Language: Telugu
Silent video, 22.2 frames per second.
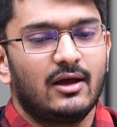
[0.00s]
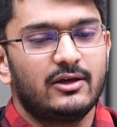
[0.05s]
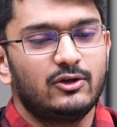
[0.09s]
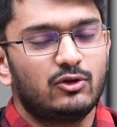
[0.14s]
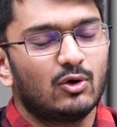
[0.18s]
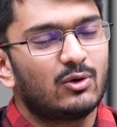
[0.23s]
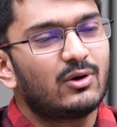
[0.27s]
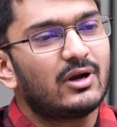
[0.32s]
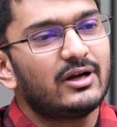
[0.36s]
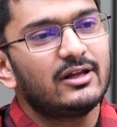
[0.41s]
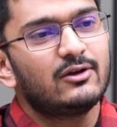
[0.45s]

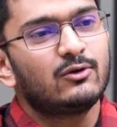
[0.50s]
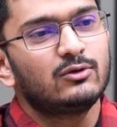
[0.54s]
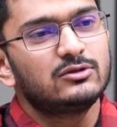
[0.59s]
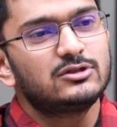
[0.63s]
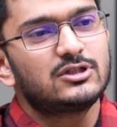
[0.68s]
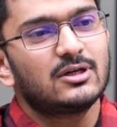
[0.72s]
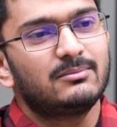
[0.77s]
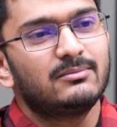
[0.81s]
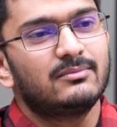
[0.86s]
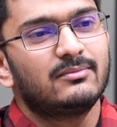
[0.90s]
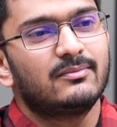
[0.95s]
ఇదొక్కటి
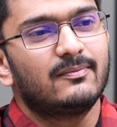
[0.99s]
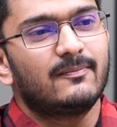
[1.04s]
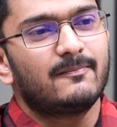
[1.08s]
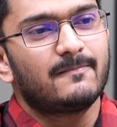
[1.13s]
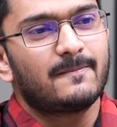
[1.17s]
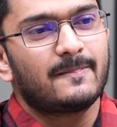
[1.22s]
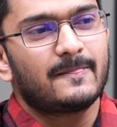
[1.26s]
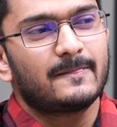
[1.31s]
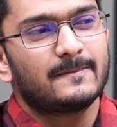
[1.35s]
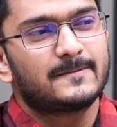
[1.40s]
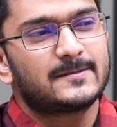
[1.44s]
కొంచెం
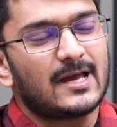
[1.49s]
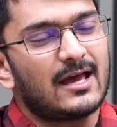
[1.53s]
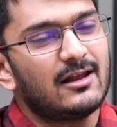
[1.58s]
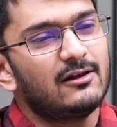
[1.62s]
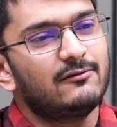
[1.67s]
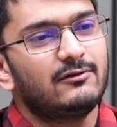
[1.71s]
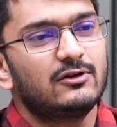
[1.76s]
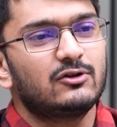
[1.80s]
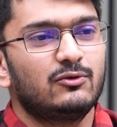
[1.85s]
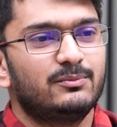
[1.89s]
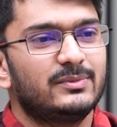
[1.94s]
చాలా
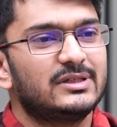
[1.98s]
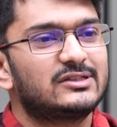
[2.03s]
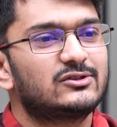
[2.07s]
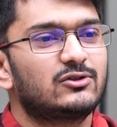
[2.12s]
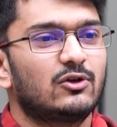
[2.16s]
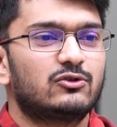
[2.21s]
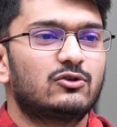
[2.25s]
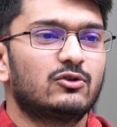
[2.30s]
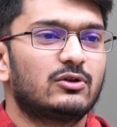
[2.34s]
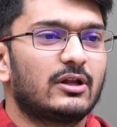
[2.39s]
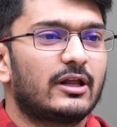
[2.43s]
వరకు మిస్
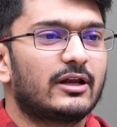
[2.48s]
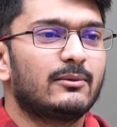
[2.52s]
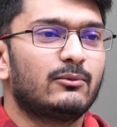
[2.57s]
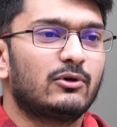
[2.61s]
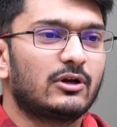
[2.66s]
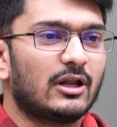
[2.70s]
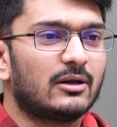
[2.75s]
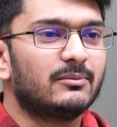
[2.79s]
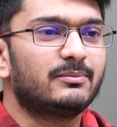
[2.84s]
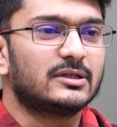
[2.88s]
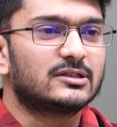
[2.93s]
అవుతున్నారేమో
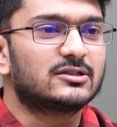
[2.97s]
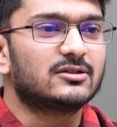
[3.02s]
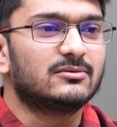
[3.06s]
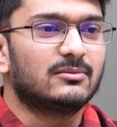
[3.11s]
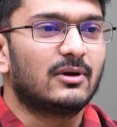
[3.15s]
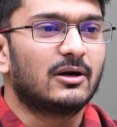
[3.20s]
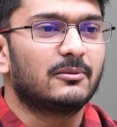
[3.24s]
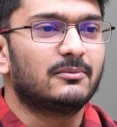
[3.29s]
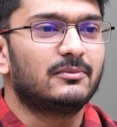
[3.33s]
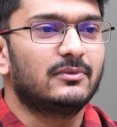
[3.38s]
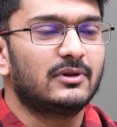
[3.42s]
అని అనిపించింది
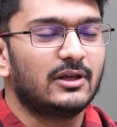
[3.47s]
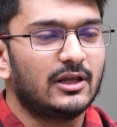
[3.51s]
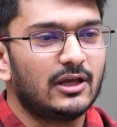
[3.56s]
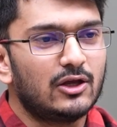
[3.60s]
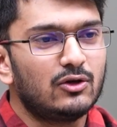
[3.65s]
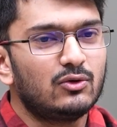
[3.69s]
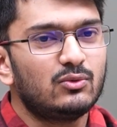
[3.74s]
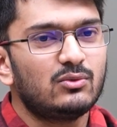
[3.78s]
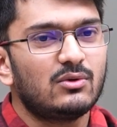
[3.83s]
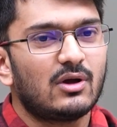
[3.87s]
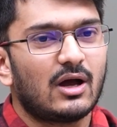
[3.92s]
మేడం
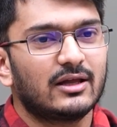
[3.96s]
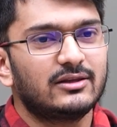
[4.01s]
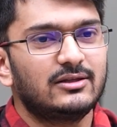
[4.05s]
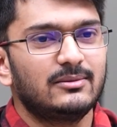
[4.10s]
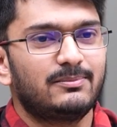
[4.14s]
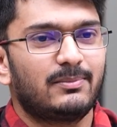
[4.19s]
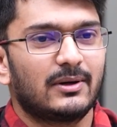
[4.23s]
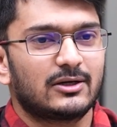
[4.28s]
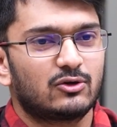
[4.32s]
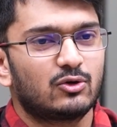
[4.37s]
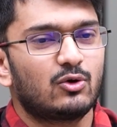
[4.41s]
నేను అది
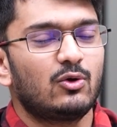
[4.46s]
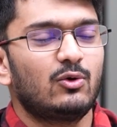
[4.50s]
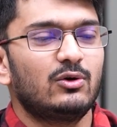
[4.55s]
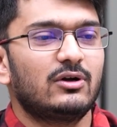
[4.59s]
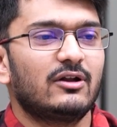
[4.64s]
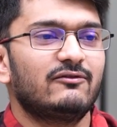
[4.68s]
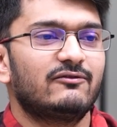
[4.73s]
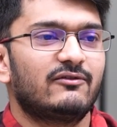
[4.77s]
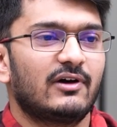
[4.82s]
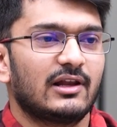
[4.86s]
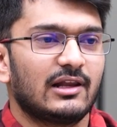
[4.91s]

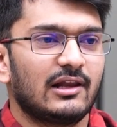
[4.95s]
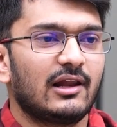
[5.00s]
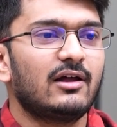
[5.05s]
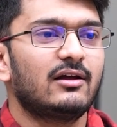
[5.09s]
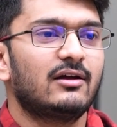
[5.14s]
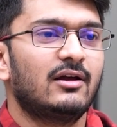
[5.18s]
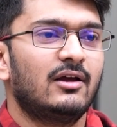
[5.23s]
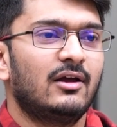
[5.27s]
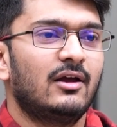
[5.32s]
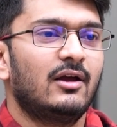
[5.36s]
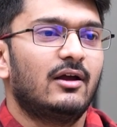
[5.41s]
పట్టుకోవటం వల్ల
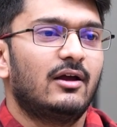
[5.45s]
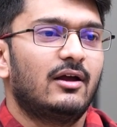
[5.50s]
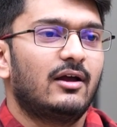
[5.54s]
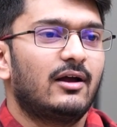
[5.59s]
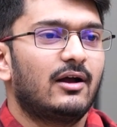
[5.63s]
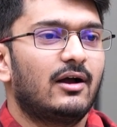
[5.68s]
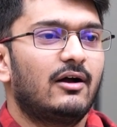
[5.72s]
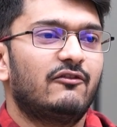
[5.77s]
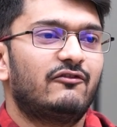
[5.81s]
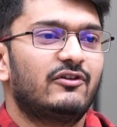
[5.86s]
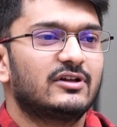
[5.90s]

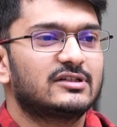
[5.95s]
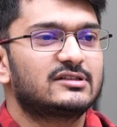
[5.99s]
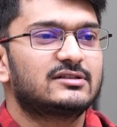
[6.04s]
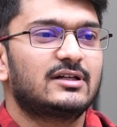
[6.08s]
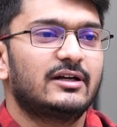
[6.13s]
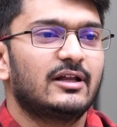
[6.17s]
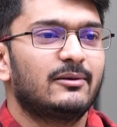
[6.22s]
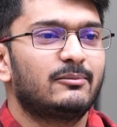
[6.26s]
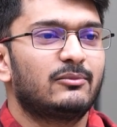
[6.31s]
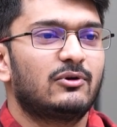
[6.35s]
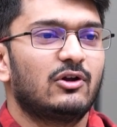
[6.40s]
ఫస్ట్
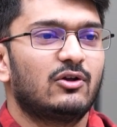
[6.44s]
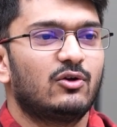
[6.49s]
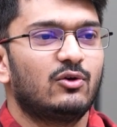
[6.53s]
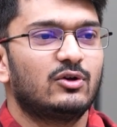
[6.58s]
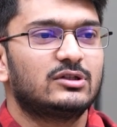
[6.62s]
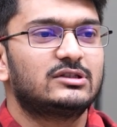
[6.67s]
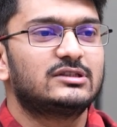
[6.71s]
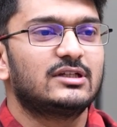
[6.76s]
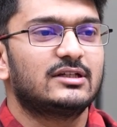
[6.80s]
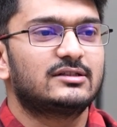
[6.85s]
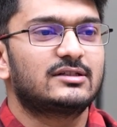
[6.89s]
అటెంప్ట్లో
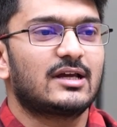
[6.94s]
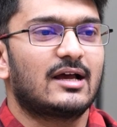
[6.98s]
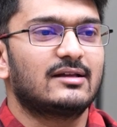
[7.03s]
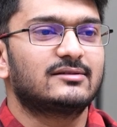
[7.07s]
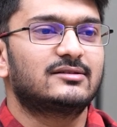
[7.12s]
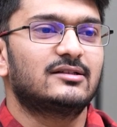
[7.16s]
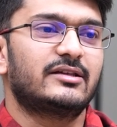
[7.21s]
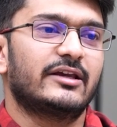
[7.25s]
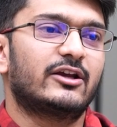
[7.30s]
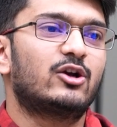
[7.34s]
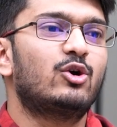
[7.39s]
వచ్చే
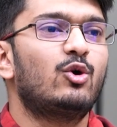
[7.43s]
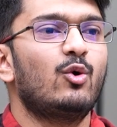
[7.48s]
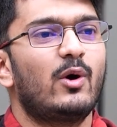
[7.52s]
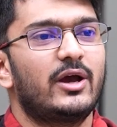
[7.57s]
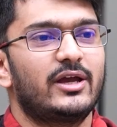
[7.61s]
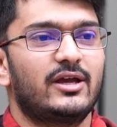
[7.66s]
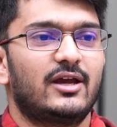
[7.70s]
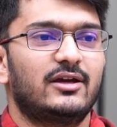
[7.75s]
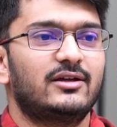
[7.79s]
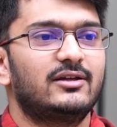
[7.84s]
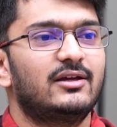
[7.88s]
ఛాన్సెస్ ఎక్కువ
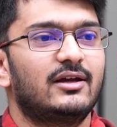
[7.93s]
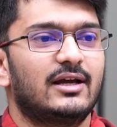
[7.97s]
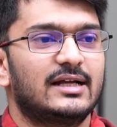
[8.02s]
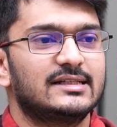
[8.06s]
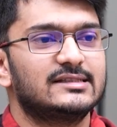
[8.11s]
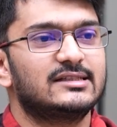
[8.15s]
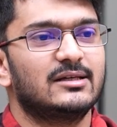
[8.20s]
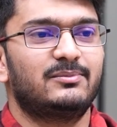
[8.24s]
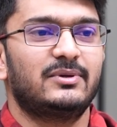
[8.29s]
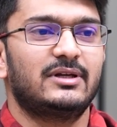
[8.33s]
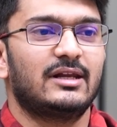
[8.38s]
అయ్యాయి
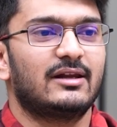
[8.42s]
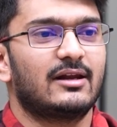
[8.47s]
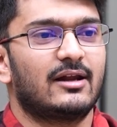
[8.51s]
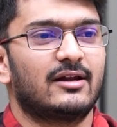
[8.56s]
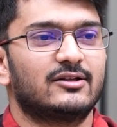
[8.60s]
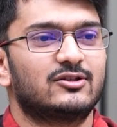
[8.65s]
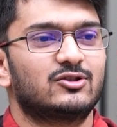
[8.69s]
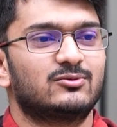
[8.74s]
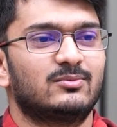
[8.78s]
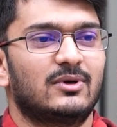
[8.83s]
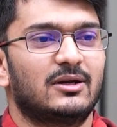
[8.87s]
అని చెప్పి నేను
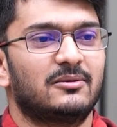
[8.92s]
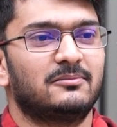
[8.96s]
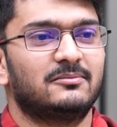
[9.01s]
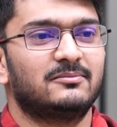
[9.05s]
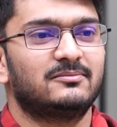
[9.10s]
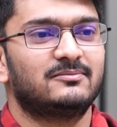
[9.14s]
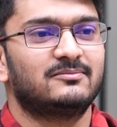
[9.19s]
అనొచ్చు మ్యామ్